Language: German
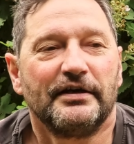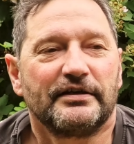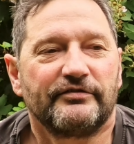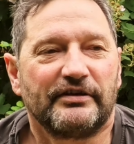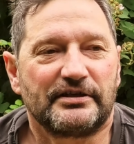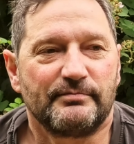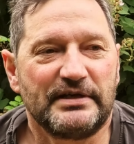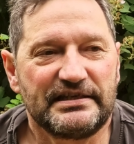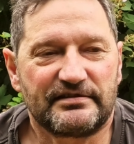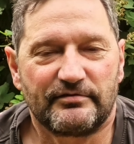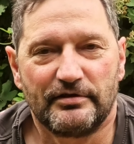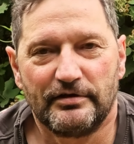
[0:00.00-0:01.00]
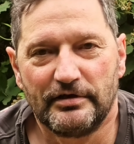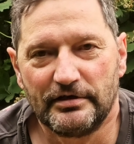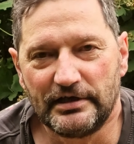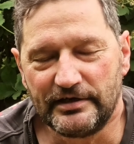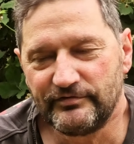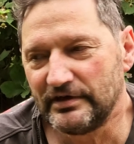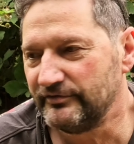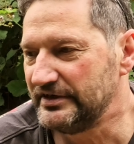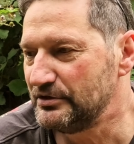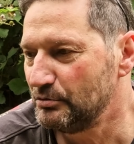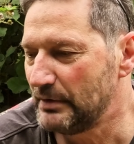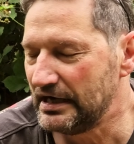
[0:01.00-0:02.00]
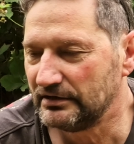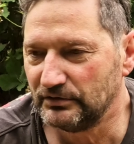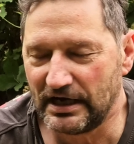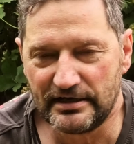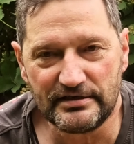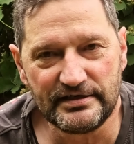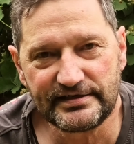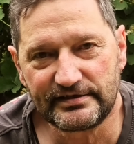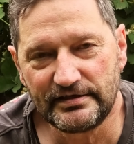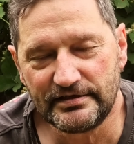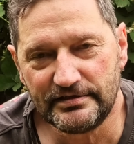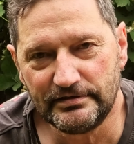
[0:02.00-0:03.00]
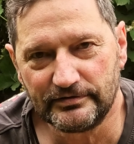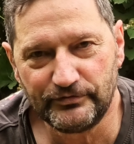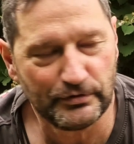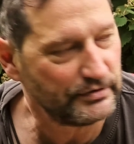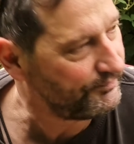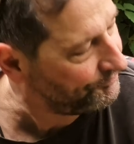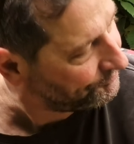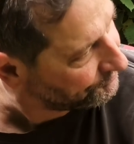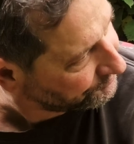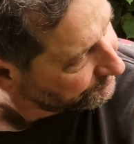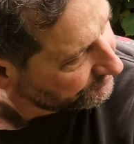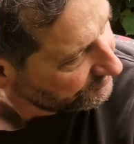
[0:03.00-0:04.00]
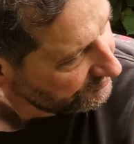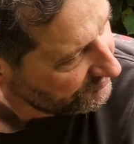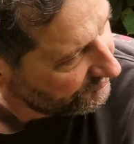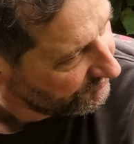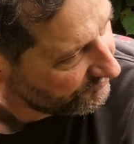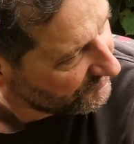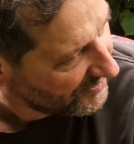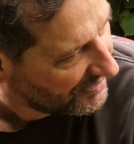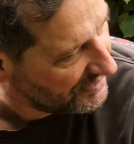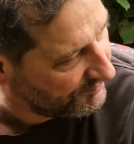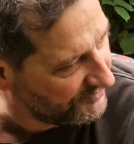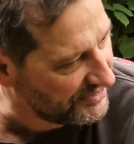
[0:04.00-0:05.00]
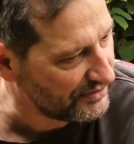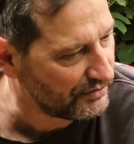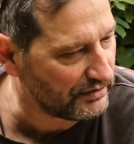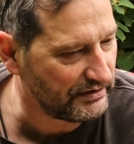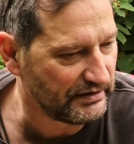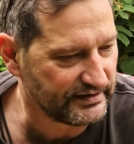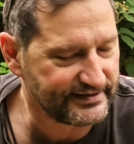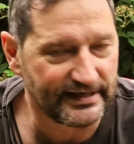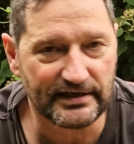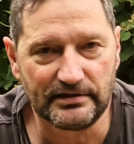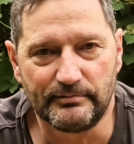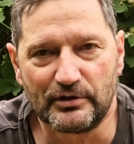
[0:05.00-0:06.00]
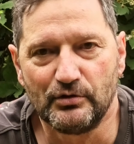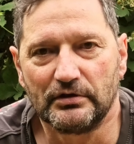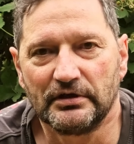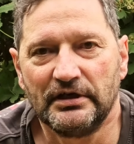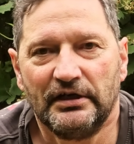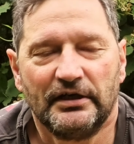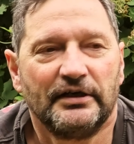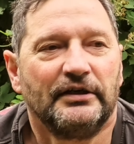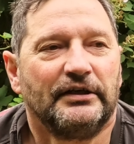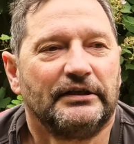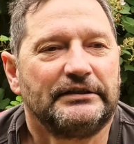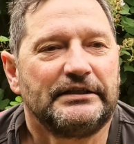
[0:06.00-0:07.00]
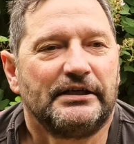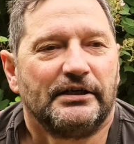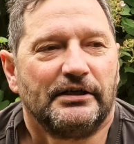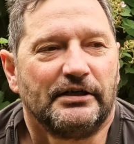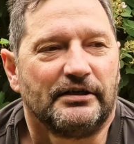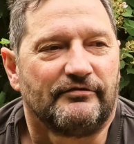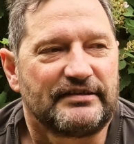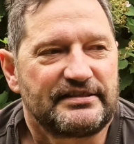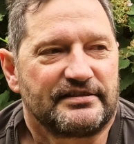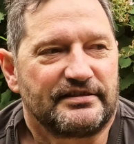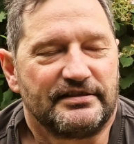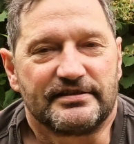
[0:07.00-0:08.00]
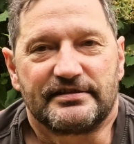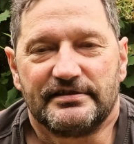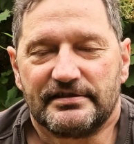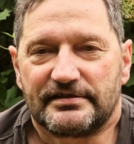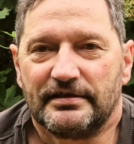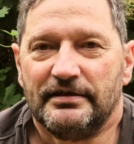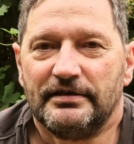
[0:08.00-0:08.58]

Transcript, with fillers: Ich werde demnächst entweder ein Video machen oder eine Liste, die ich irgendwo im Video äh, zeige. Mal gucken was das alles ist.